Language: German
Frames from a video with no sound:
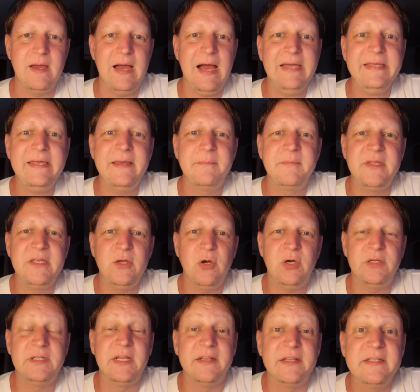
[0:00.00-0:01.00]
I am the
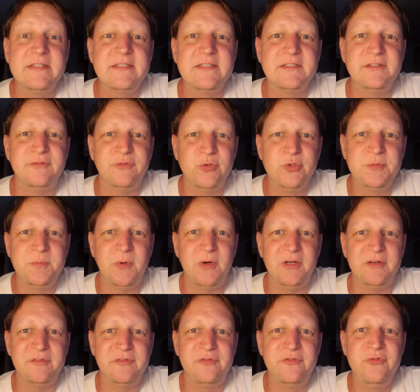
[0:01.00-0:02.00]
Jochen and this is the
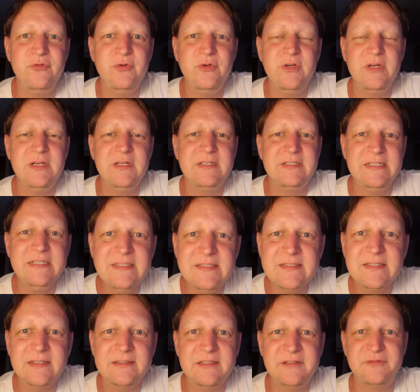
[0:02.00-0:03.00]
Frühsport für
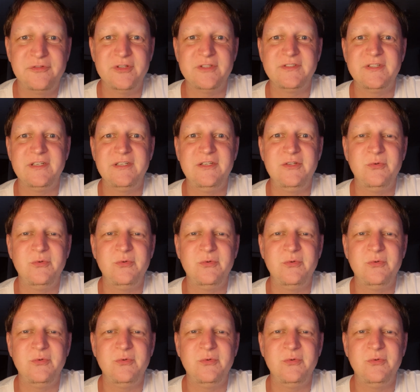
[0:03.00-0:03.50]
Dienstag, den 14.